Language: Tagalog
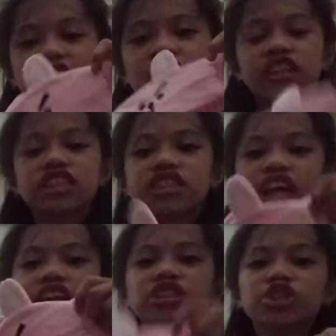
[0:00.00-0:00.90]

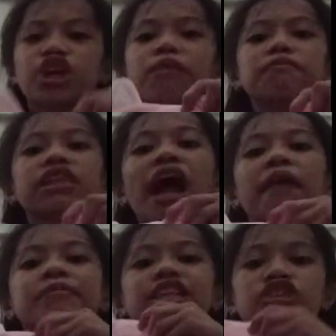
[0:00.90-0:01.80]
Exchange gift
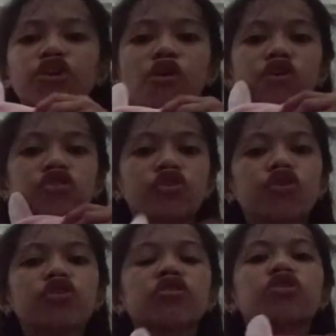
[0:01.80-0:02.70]
namin to
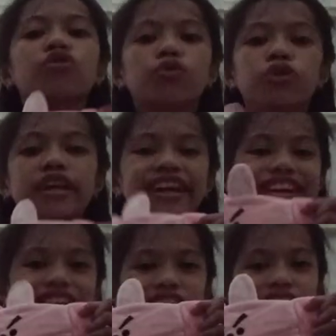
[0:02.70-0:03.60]
nung New
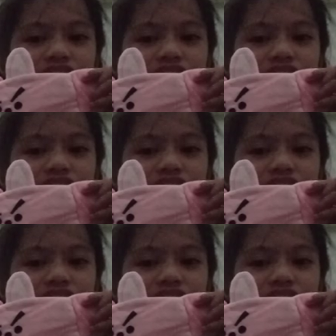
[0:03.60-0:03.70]
Year